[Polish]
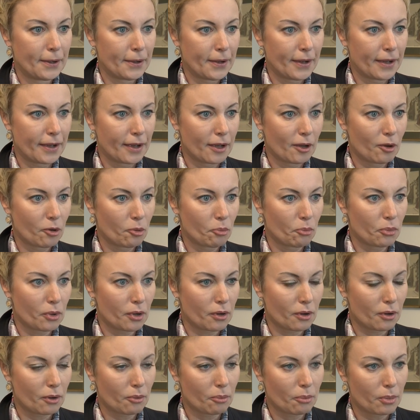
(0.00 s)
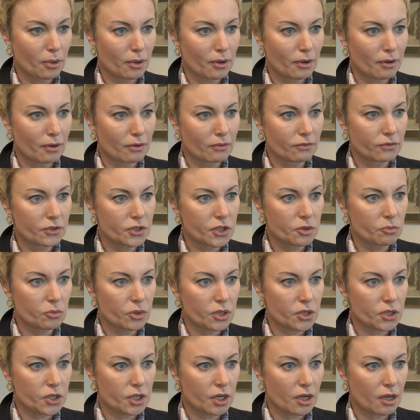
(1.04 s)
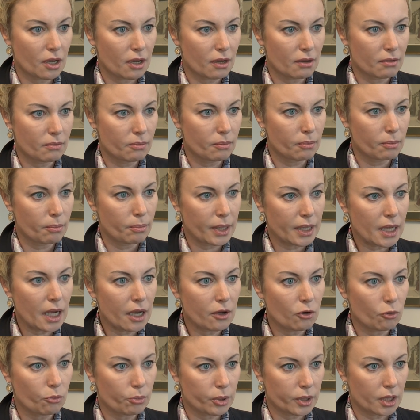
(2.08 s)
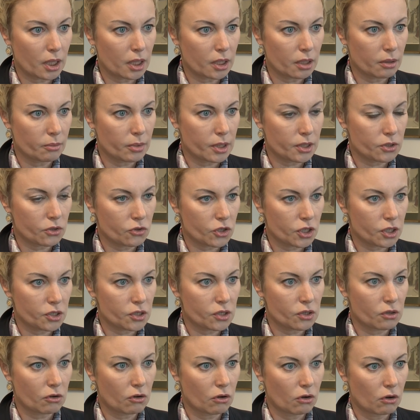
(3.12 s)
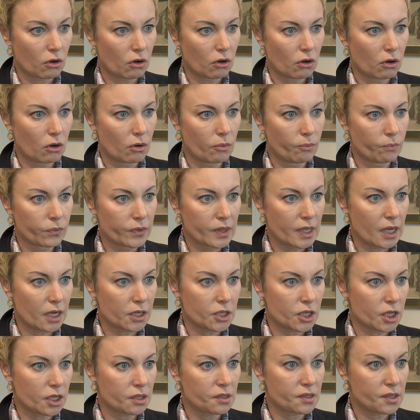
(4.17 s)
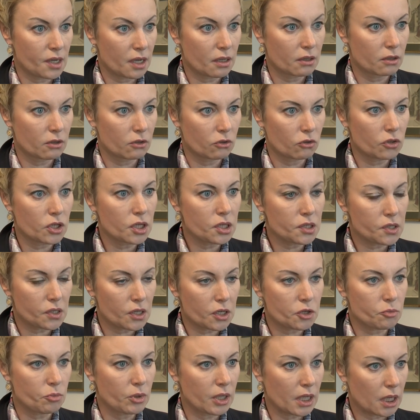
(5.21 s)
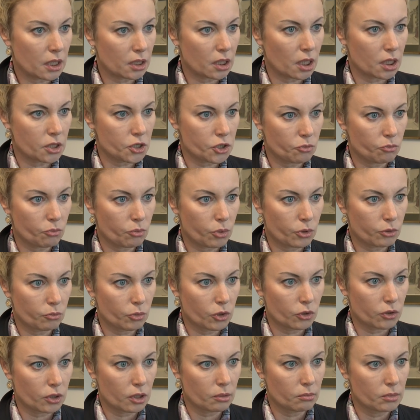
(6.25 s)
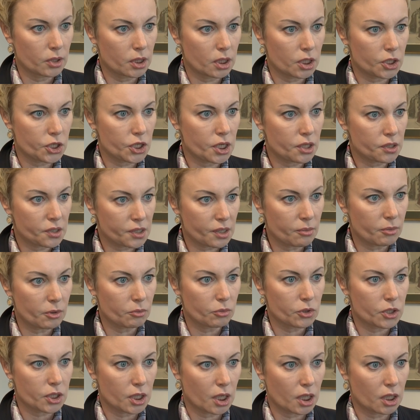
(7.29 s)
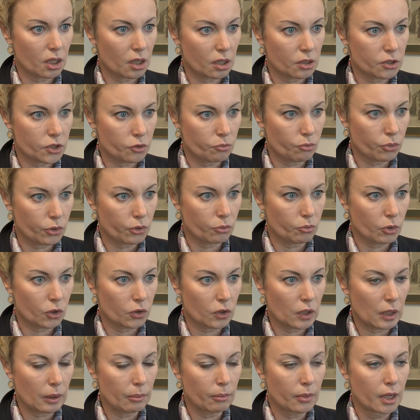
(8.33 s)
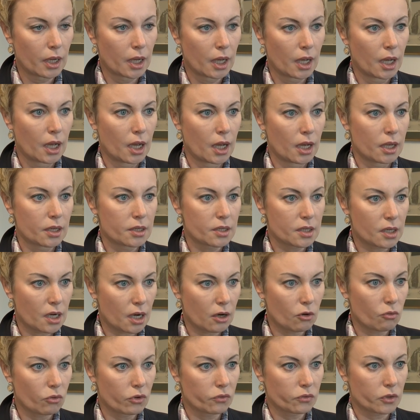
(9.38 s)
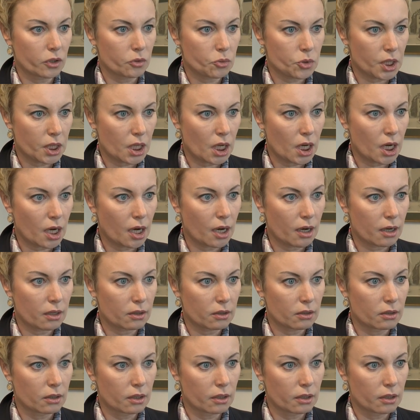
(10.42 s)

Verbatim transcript: e, bo, bo widzimy, że padają pytania bardzo często o nasze ceny. No nie jesteśmy najtańszym podmiotem i też nie chcemy być najtańszym podmiotem. Z reguły w tych przetargach